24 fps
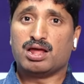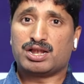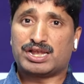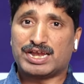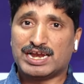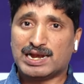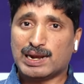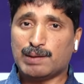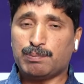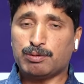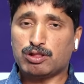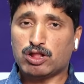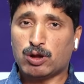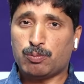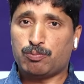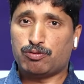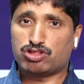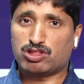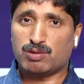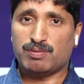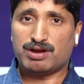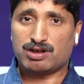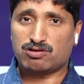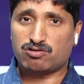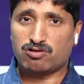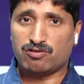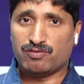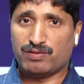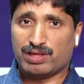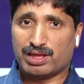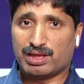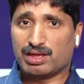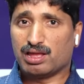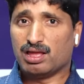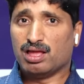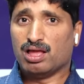టీడీపీతో పొత్తు
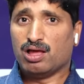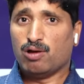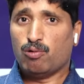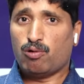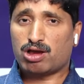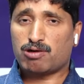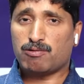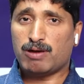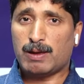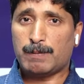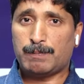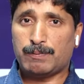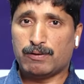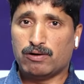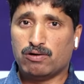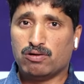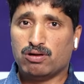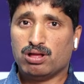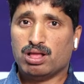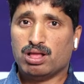పెట్టుకుంది ఒకవైపు